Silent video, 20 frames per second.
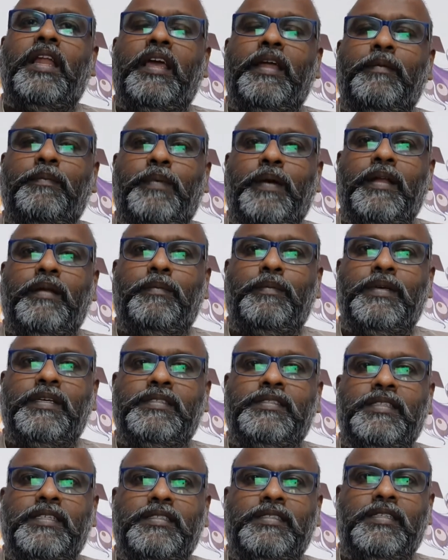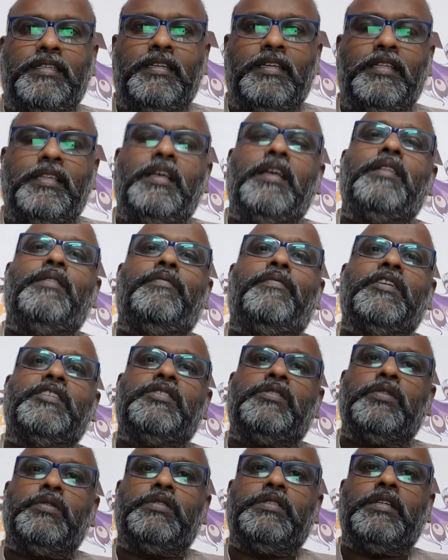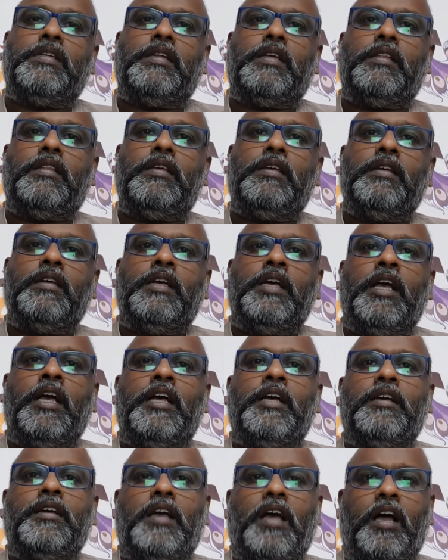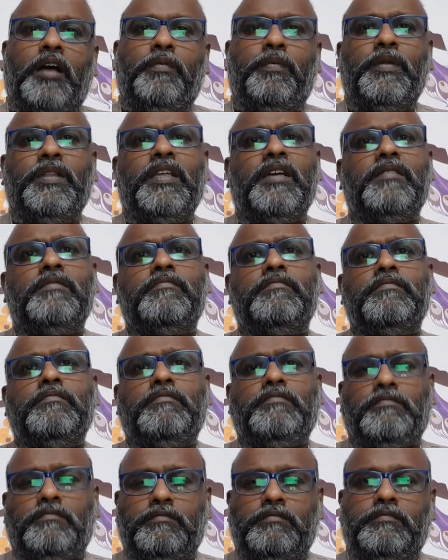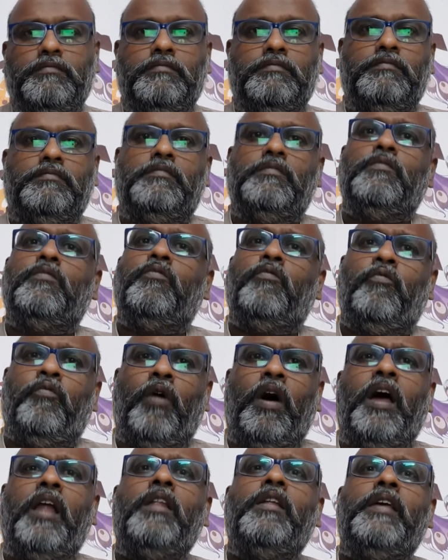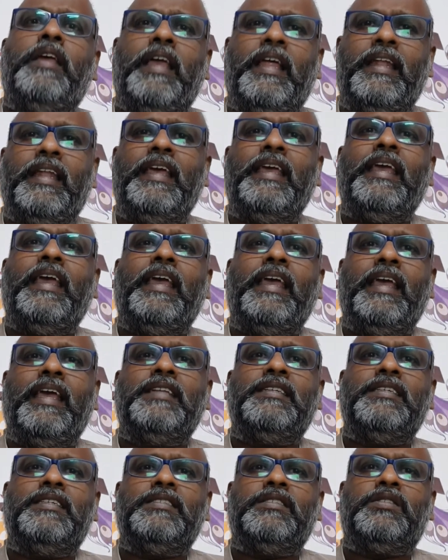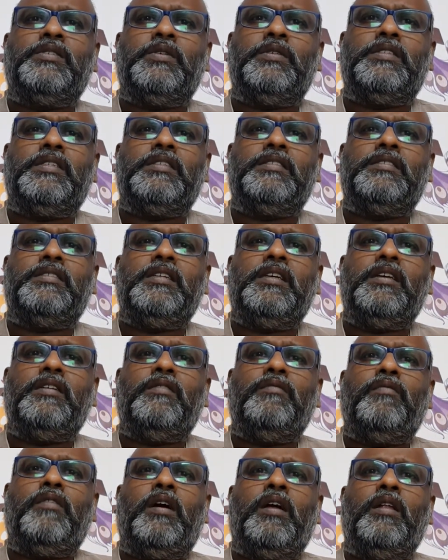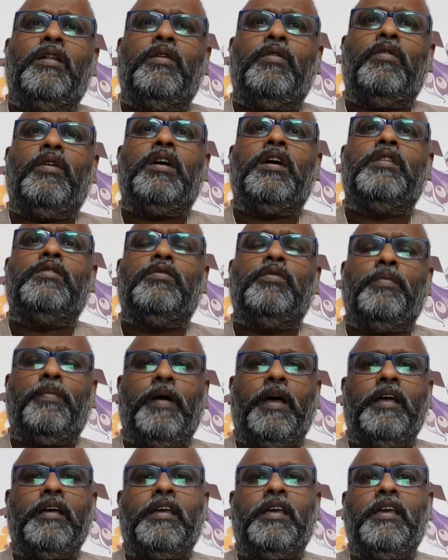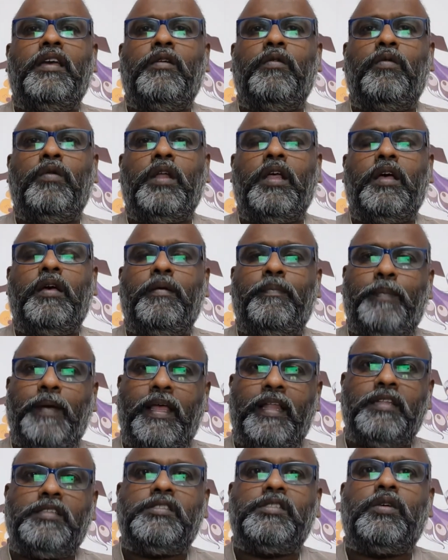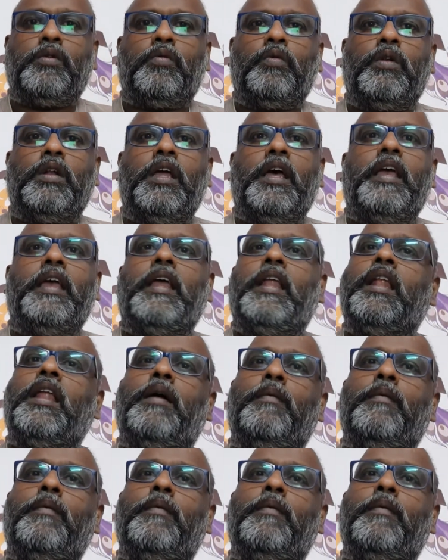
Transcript: లైన్ పైన బేస్ చేసిండేది అది ఫస్ట్ వచ్చిండేది కాకపోతే వాళ్ళు ఎన్ఐఏ ఏజెంట్స్ వచ్చేసి వాళ్ళు ఒక తుపాకీ కూడా పేల్చకుండా ఎలా